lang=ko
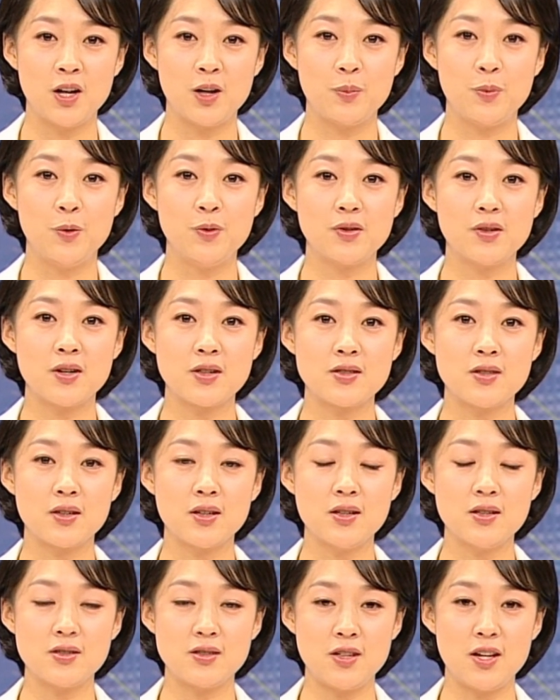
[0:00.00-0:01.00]

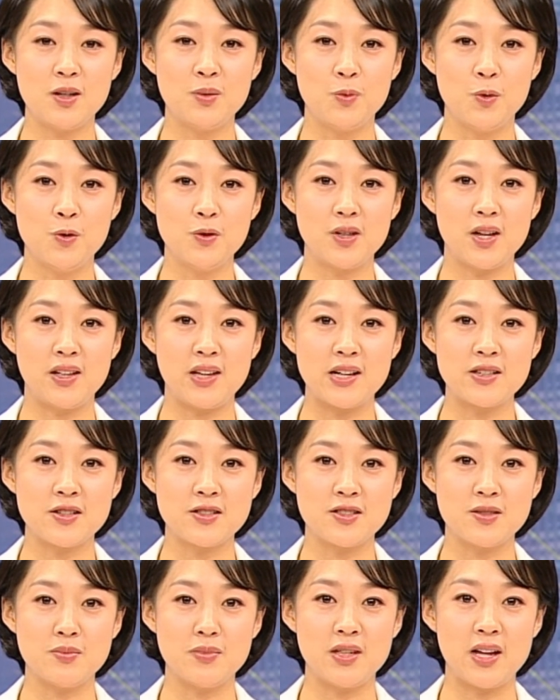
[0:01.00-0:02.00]
본격적인 책 모으기에
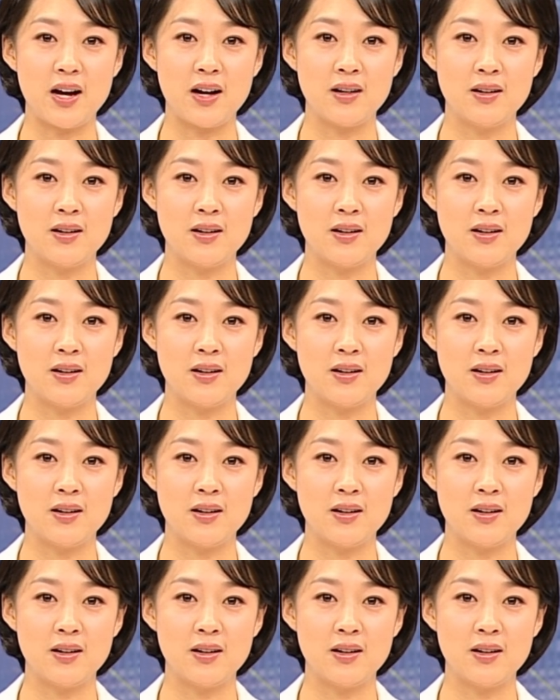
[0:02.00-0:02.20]
나섰습니다.